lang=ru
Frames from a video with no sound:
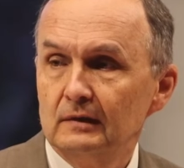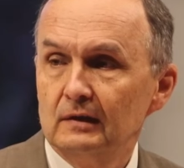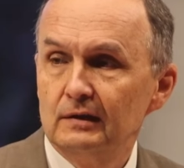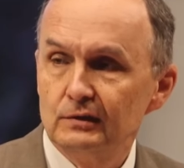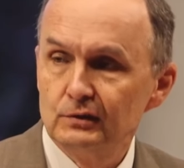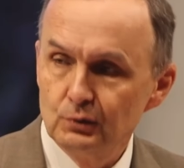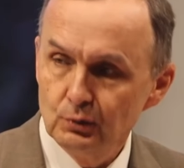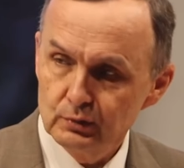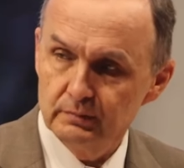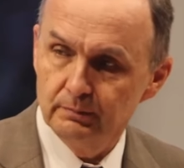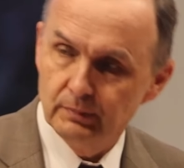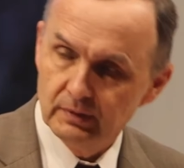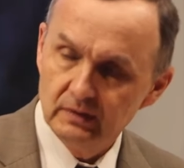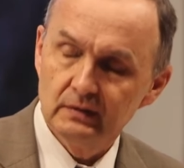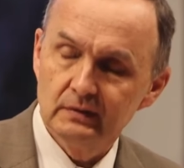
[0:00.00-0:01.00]
Христос
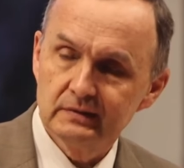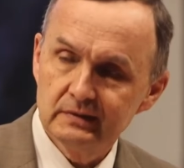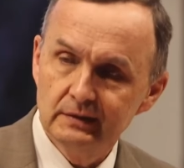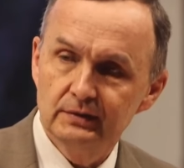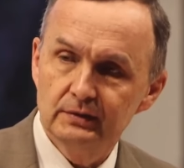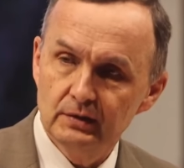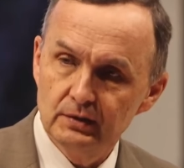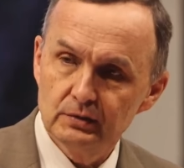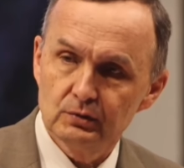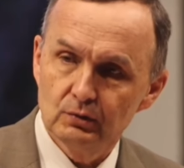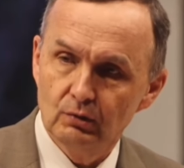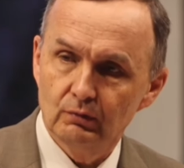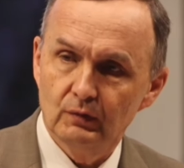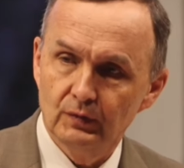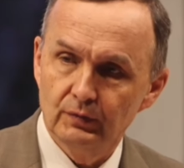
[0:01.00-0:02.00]
был
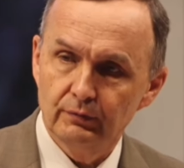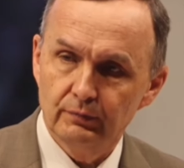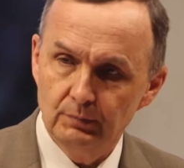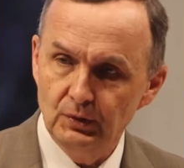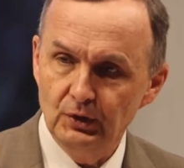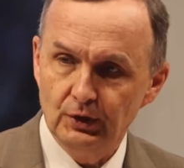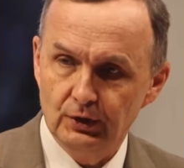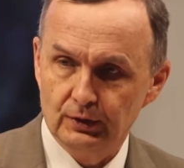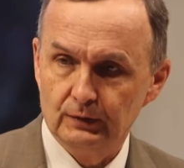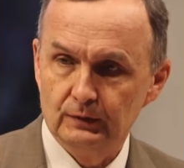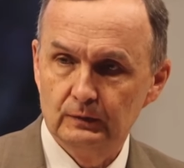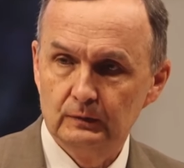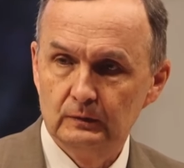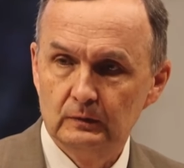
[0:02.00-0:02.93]
заинтересован в мире –